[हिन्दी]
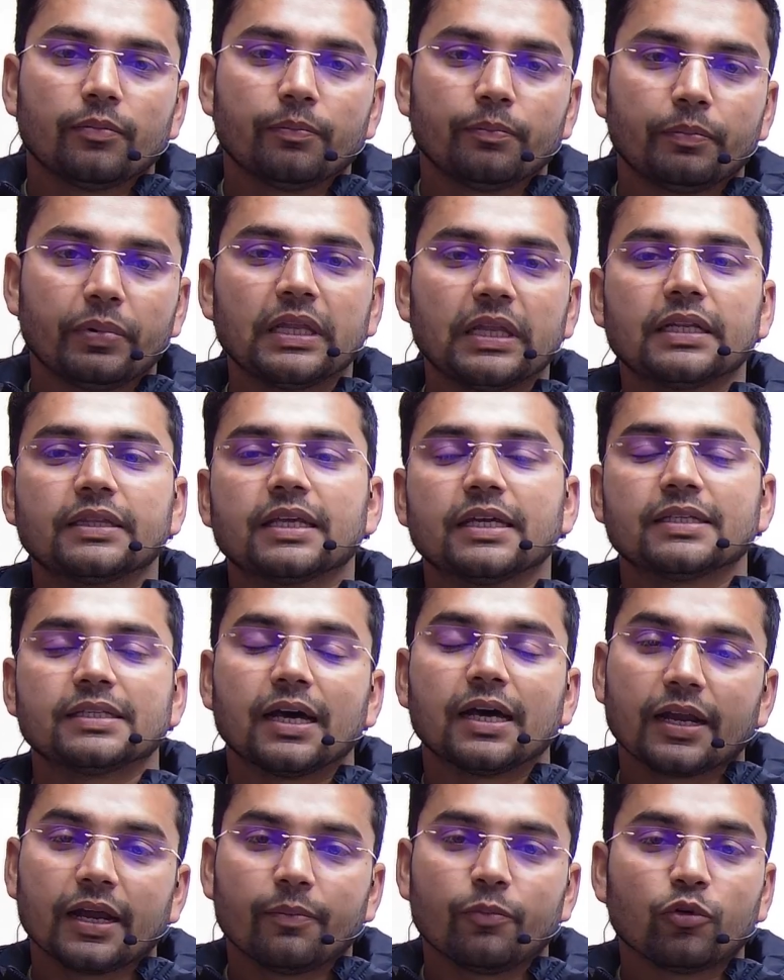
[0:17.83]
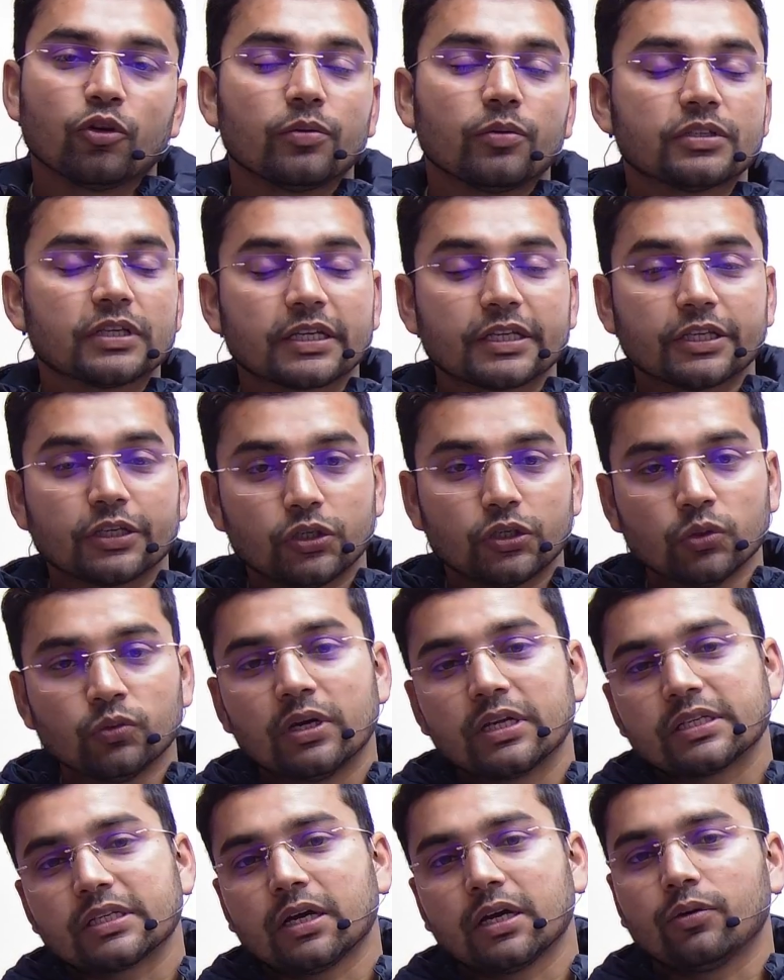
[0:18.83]
बदलता जा रहा है बोले सर क्यों
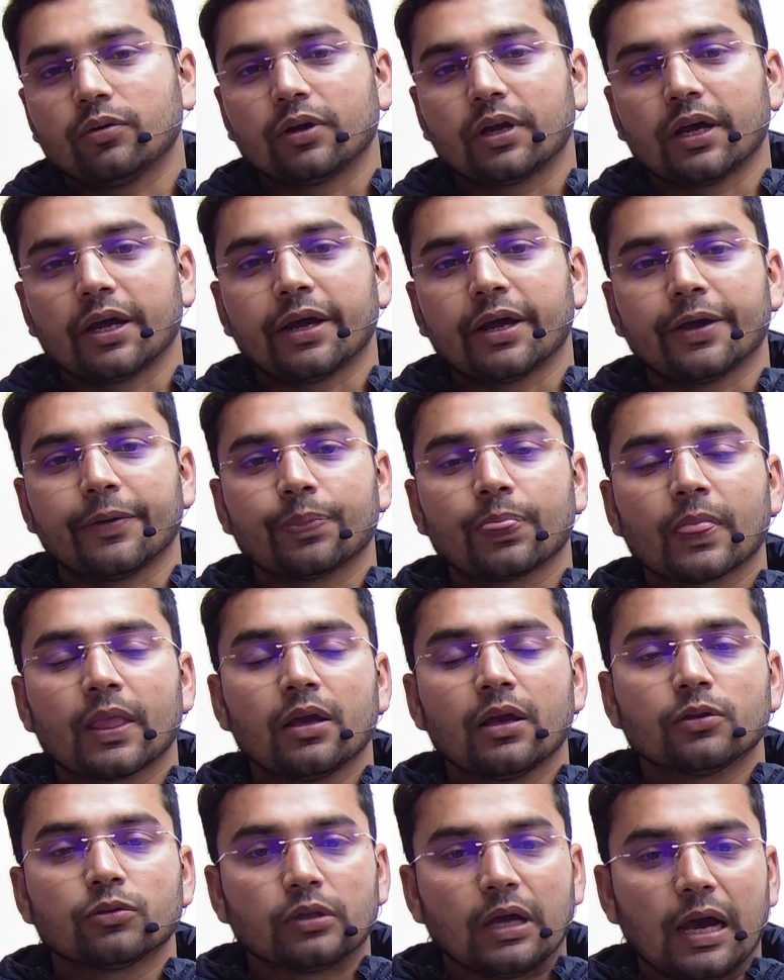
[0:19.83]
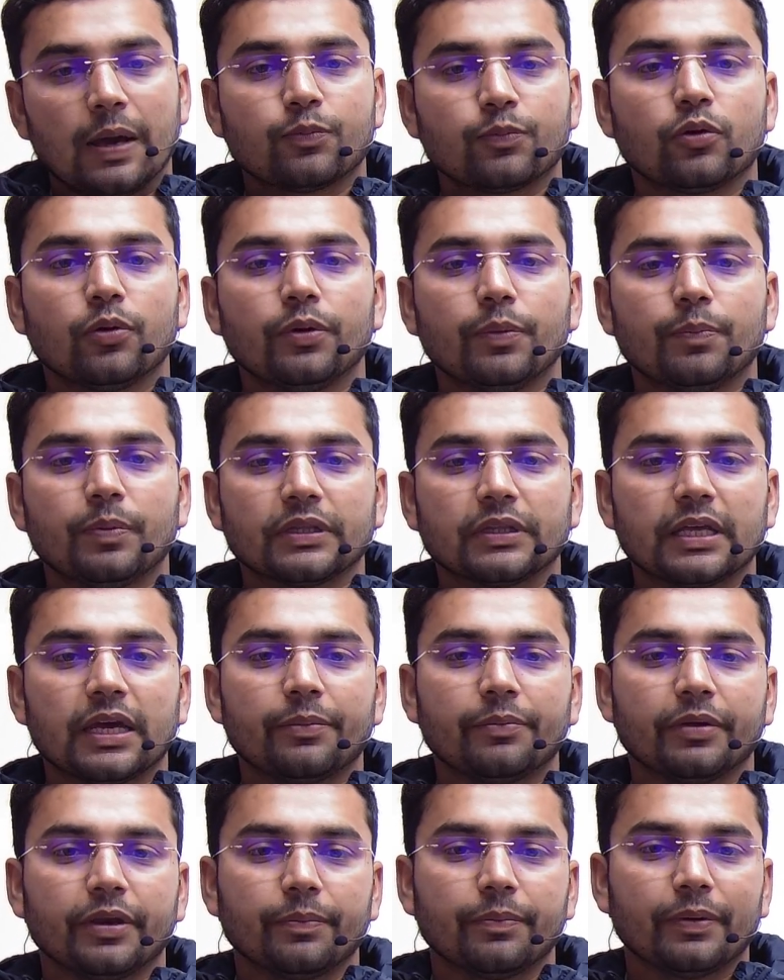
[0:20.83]
ऐसा हो रहा है आपको भी पता है
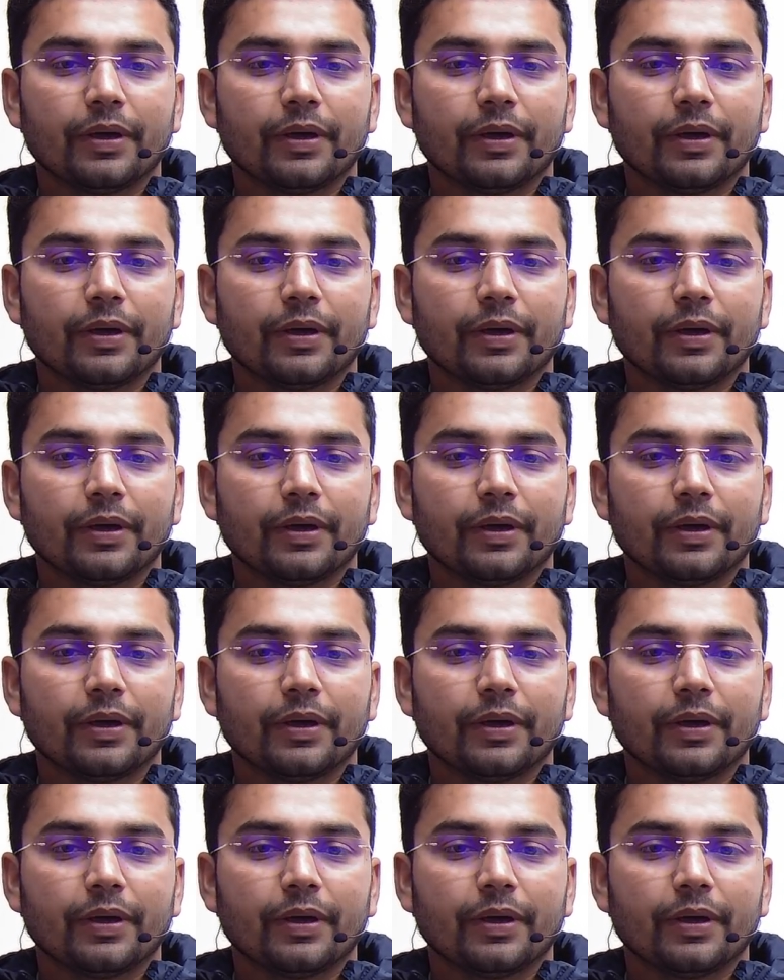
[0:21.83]
मेरे